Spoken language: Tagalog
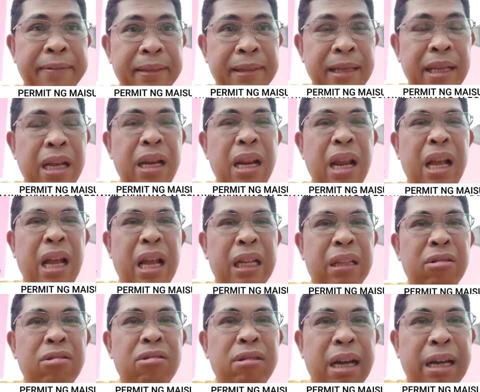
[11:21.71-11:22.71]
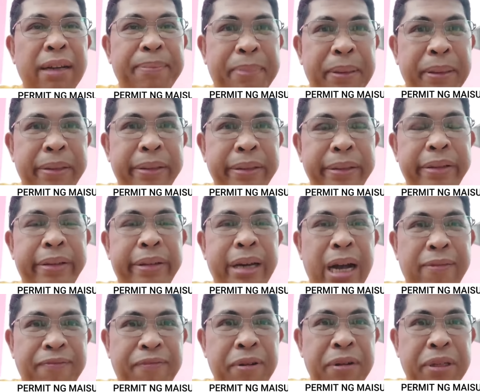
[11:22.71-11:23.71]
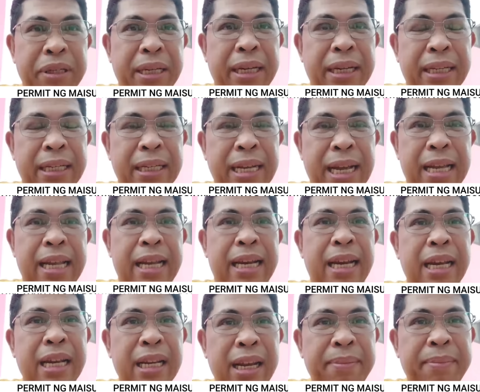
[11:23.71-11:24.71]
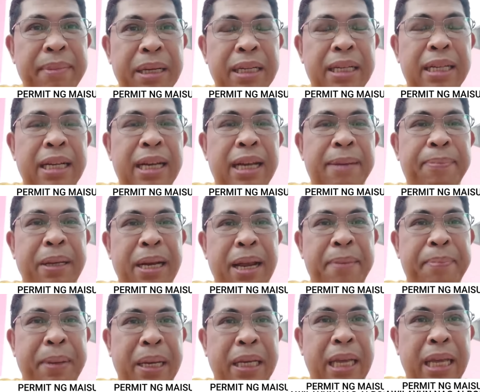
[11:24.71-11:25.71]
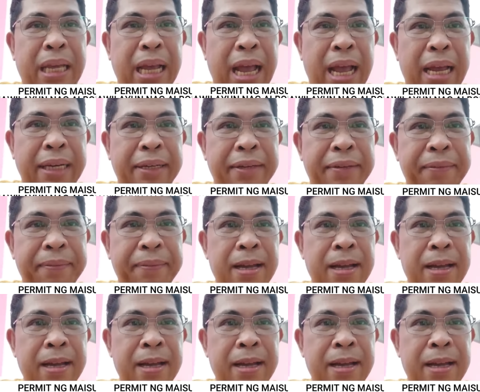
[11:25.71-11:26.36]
Ginagatungan po yung armed forces, kaya lang di man sila pinapakinggan.